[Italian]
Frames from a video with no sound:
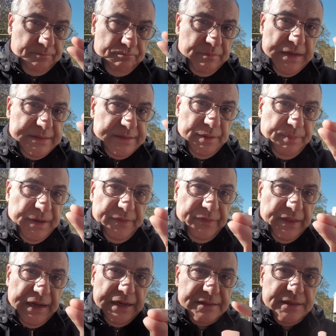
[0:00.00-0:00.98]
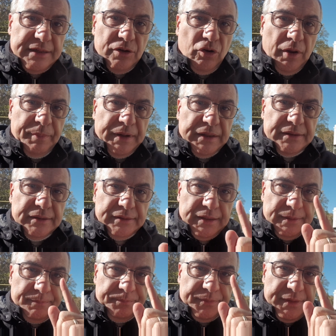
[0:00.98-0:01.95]
basta prendere la singola
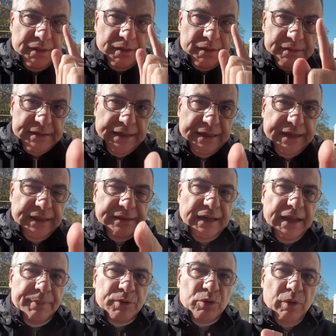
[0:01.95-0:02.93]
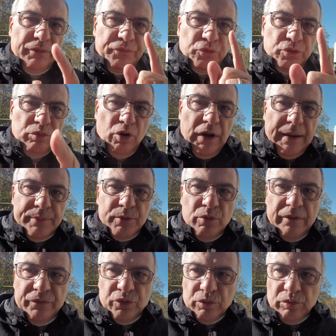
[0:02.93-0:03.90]
partita. Scaricate l'app di OneFootball, l'app di
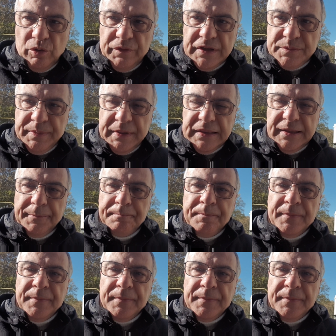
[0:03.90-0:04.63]
OneFootball vi aspetta.